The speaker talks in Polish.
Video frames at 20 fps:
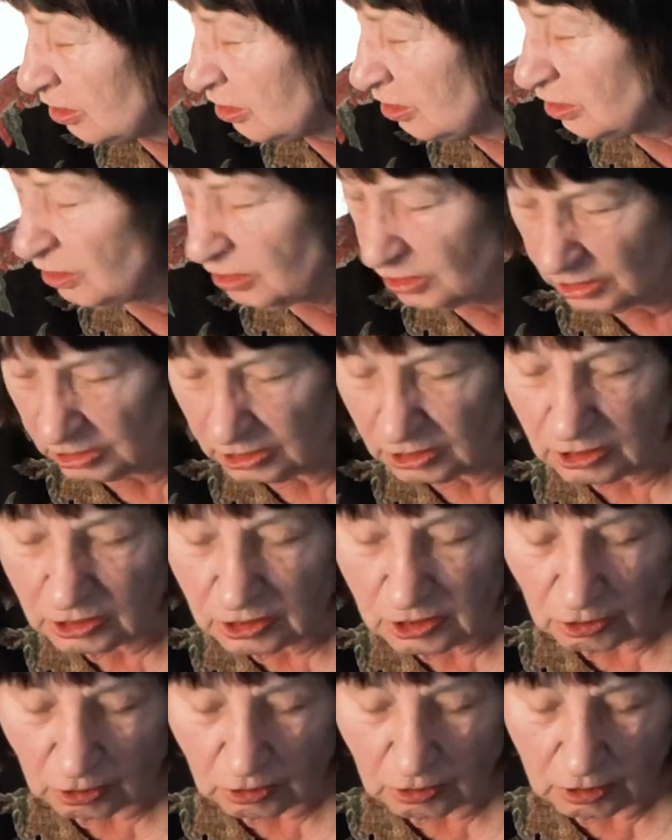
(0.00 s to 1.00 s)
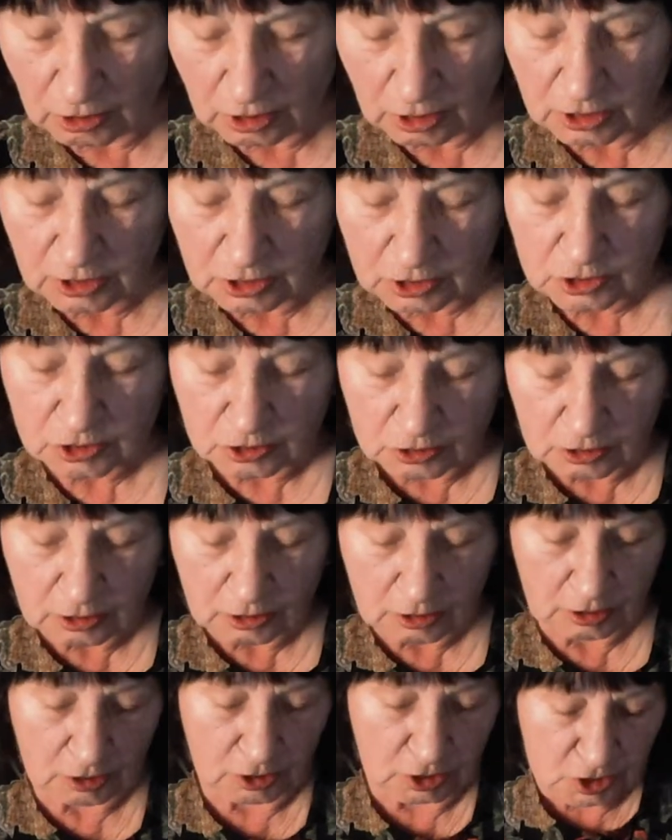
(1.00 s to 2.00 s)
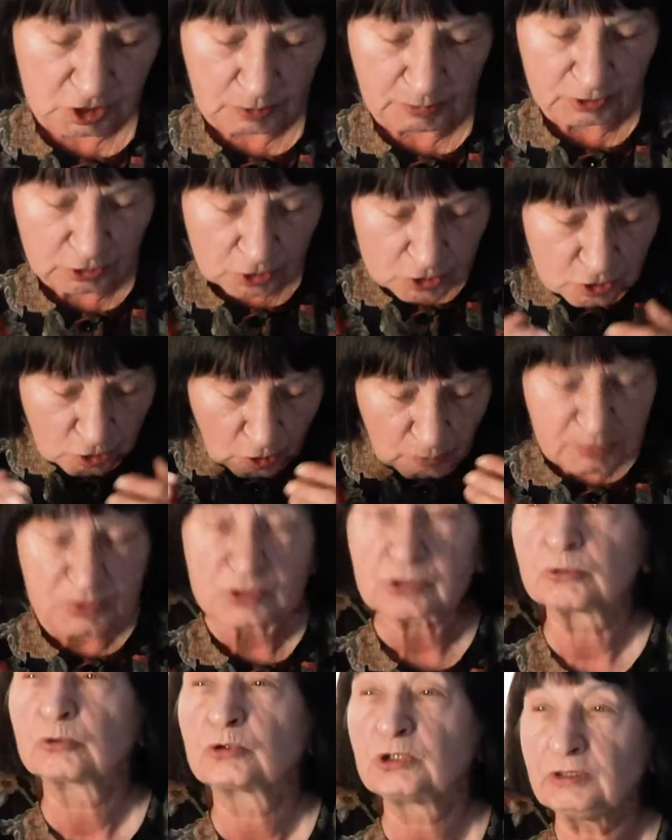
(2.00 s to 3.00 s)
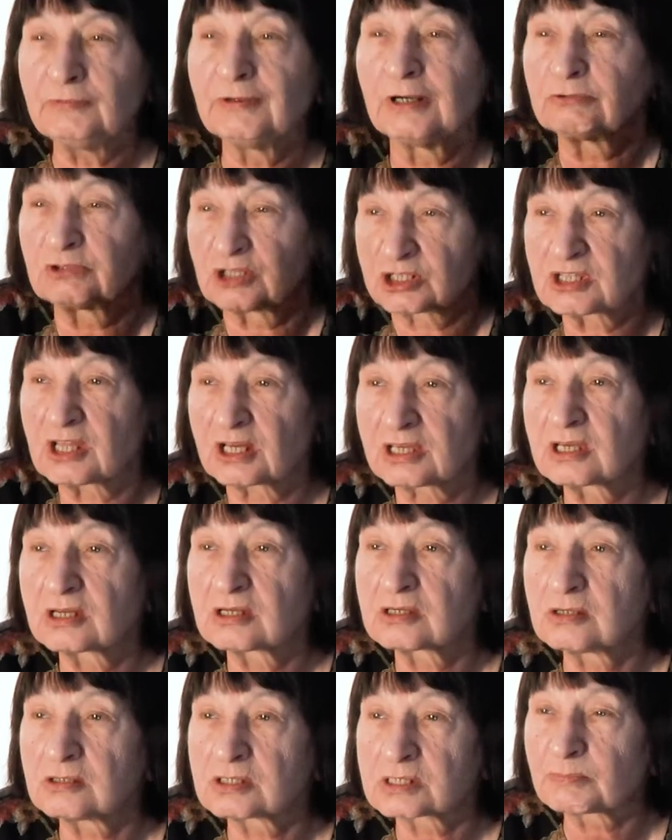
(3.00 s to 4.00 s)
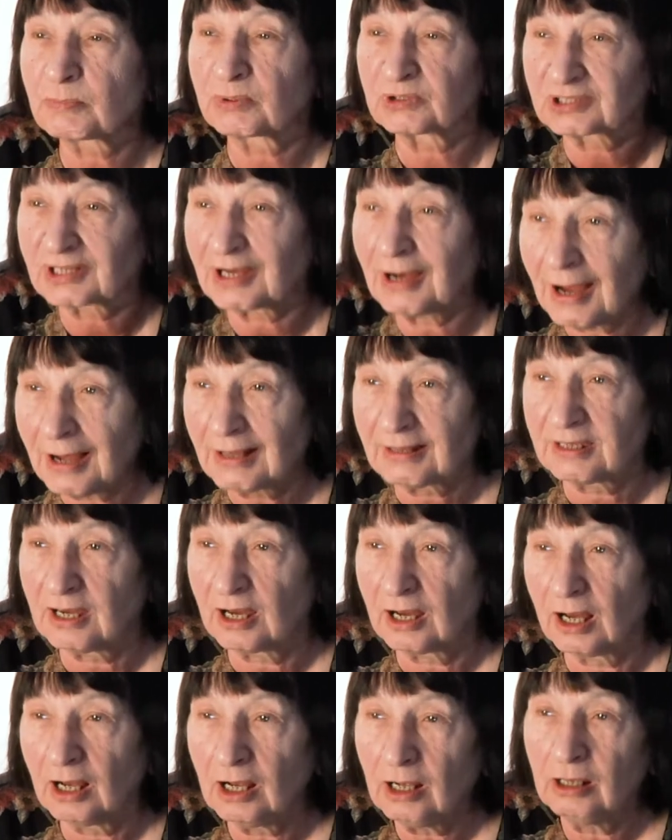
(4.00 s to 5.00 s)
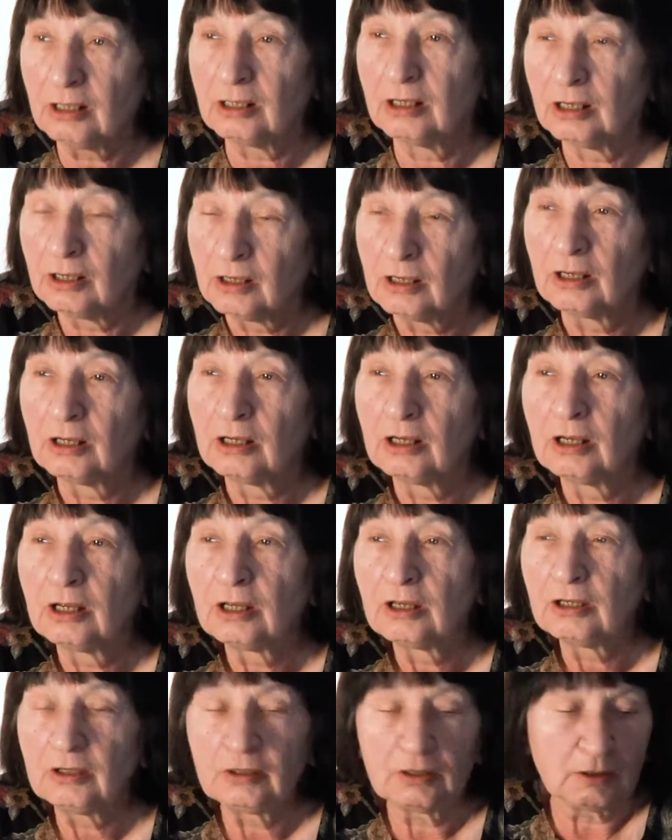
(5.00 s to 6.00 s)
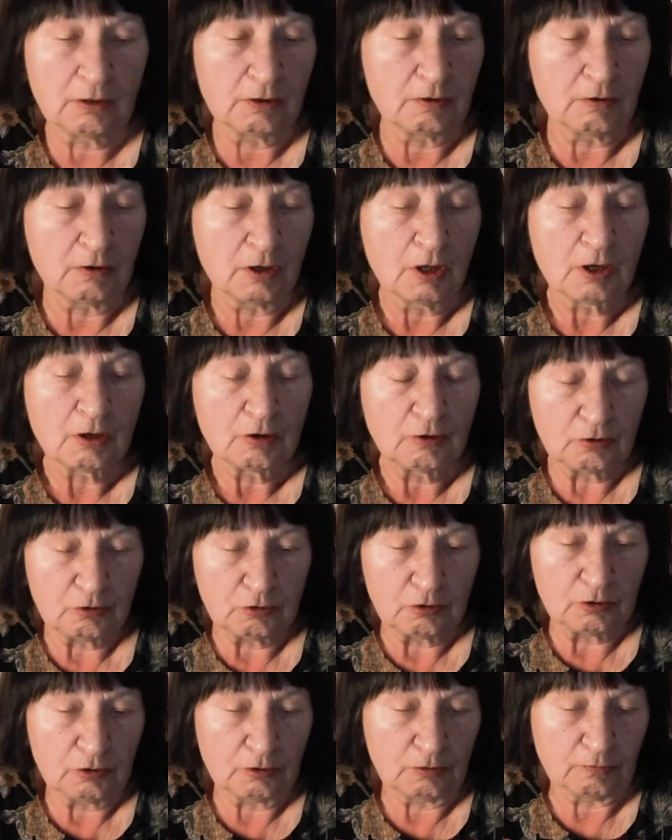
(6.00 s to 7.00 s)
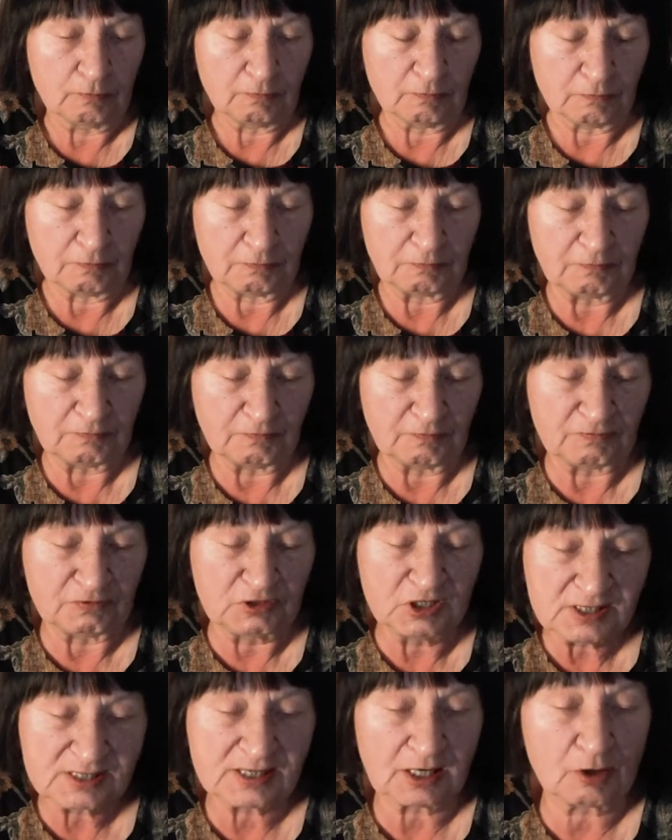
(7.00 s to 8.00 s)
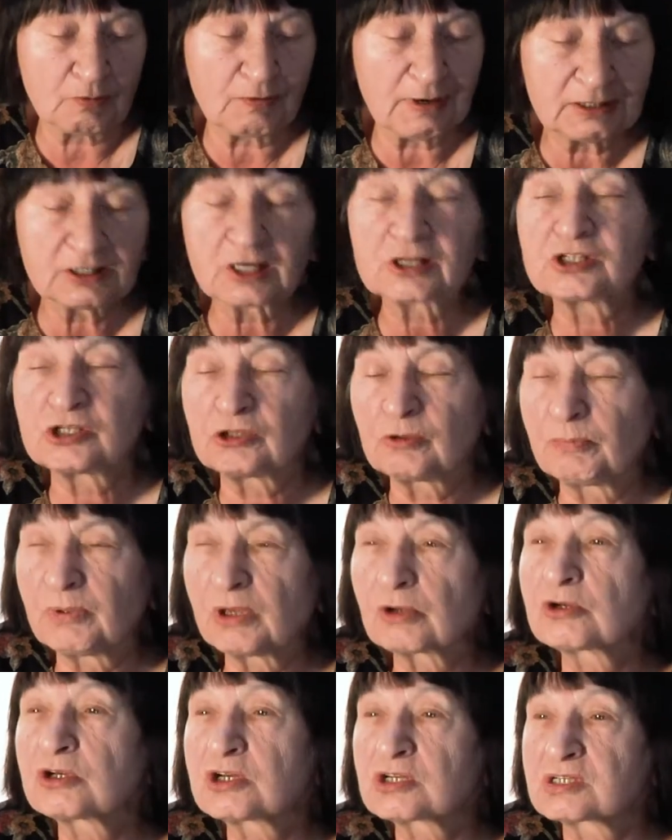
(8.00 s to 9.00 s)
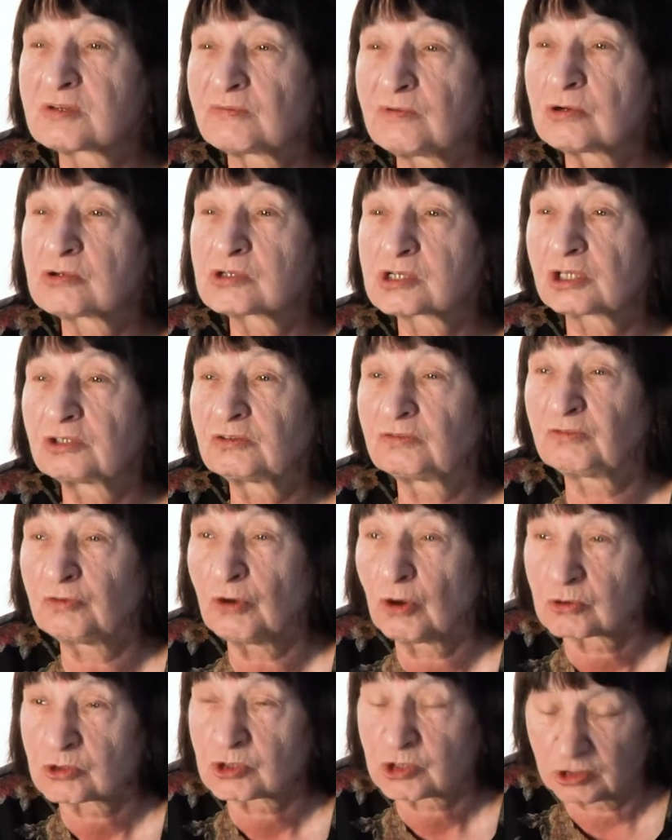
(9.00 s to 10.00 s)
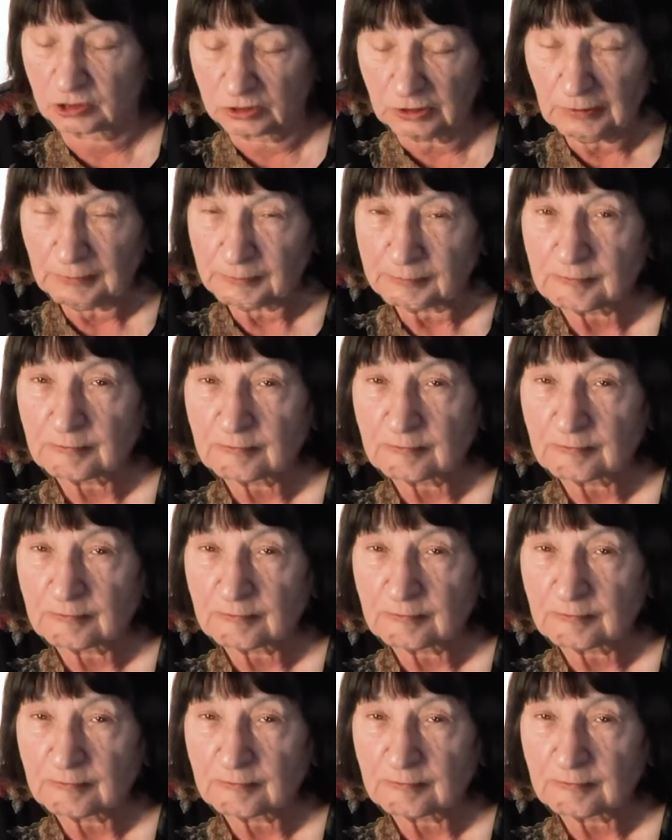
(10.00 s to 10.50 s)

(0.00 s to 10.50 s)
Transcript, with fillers: i, i żeby ktoś obsługiwał też takie spotkania, y, Y, w tych zakładach, gdzie dopiero się związek tworzy.